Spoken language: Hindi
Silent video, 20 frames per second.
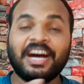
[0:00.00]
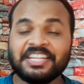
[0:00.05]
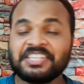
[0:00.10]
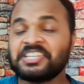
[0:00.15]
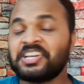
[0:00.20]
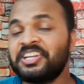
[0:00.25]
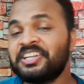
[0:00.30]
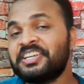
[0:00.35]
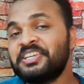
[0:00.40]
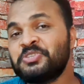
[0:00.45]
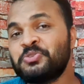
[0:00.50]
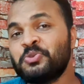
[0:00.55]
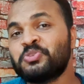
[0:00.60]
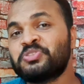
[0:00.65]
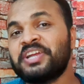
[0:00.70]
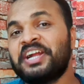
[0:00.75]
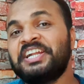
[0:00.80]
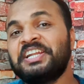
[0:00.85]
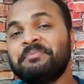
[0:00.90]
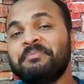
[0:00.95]
आजकल की
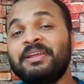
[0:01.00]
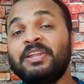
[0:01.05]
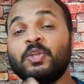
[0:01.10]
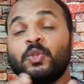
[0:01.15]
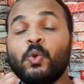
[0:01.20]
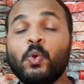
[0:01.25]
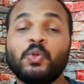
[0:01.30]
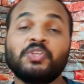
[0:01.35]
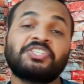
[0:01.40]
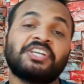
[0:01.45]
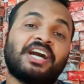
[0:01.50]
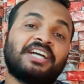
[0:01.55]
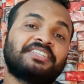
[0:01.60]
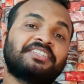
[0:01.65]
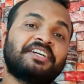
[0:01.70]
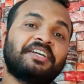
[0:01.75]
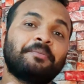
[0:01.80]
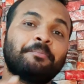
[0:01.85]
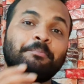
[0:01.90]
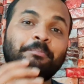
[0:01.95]
सोसाइटी में लोग
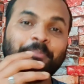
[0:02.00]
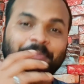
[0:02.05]
ज्यादातर